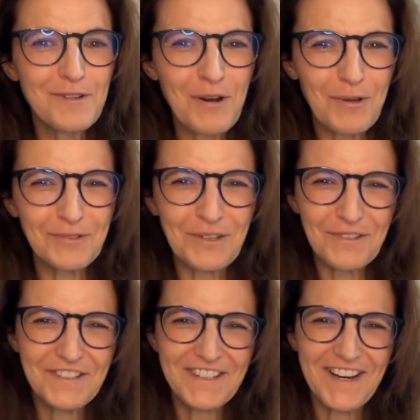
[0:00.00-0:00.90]
j'entends
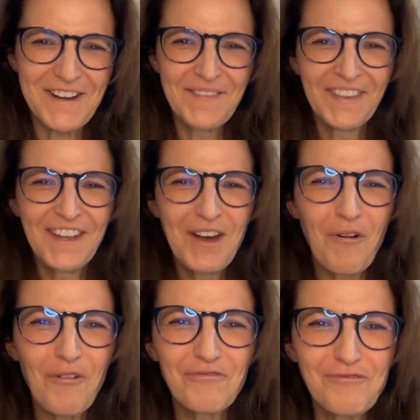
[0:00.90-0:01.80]
ça
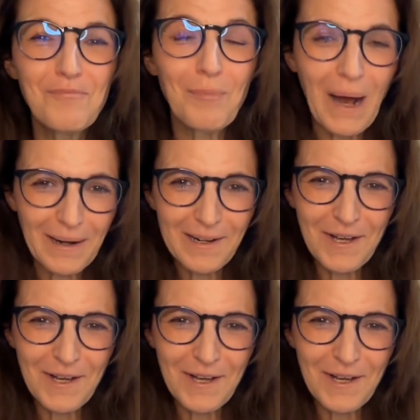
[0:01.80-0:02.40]
on vous parle.